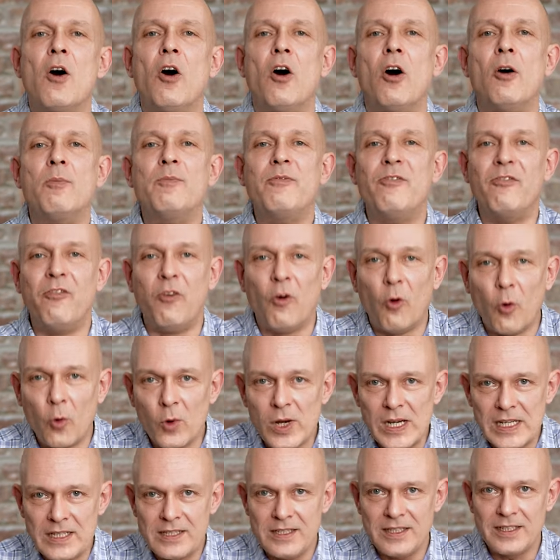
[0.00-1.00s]

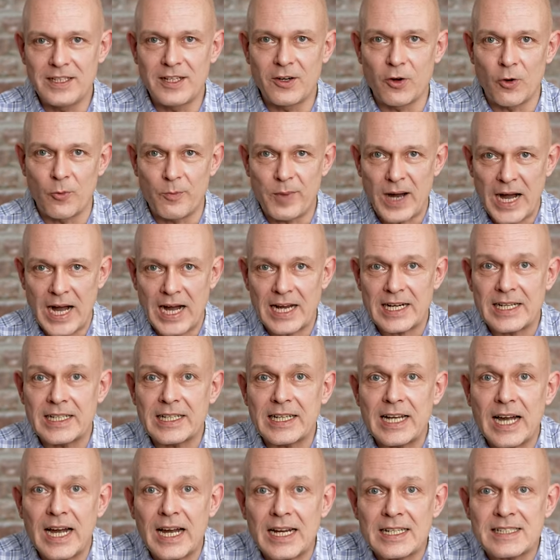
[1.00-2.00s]
obwohl die
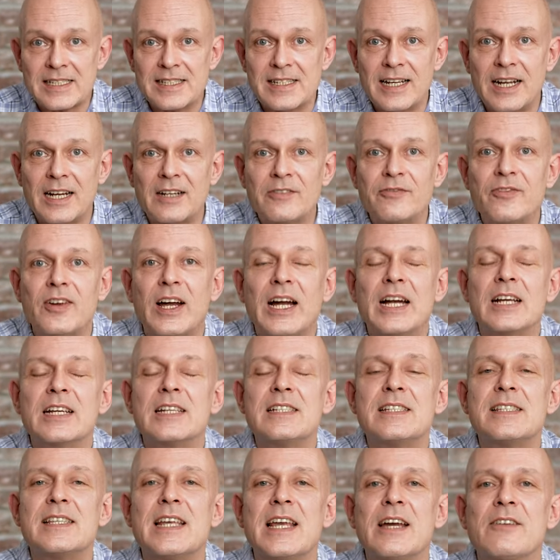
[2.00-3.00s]
globale
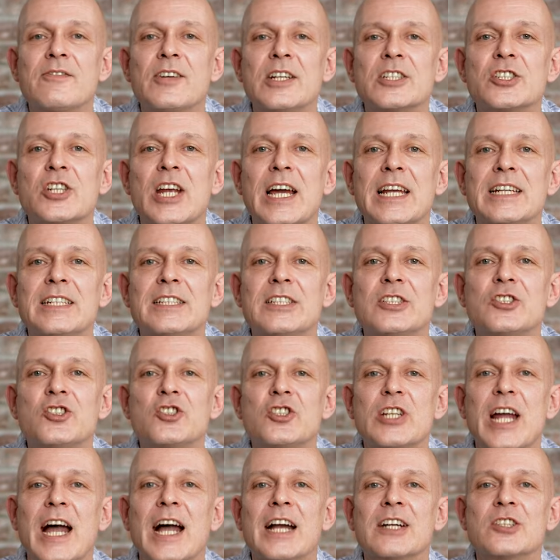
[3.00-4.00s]
Gasnachfrage sehr wahrscheinlich
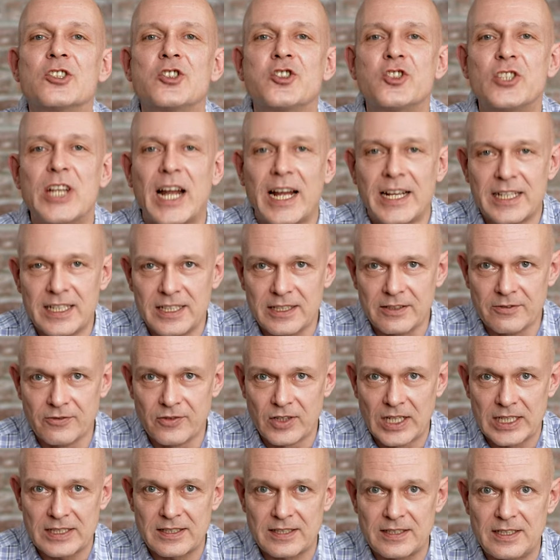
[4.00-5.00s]
stark steigen
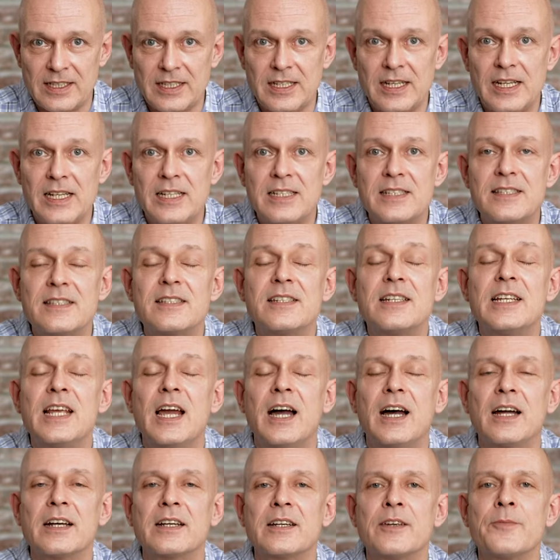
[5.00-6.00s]
wird die nächsten
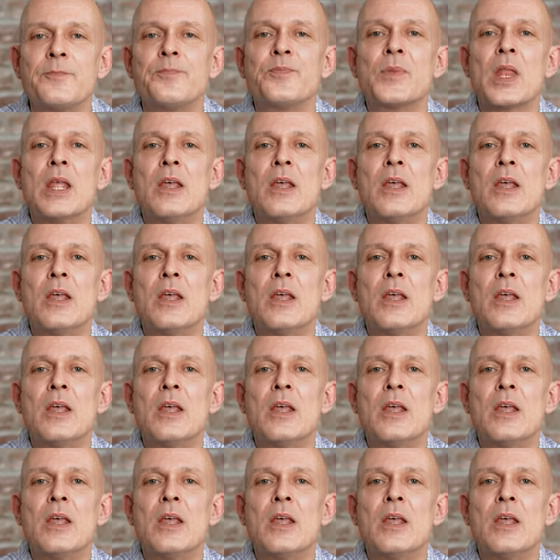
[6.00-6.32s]
Jahre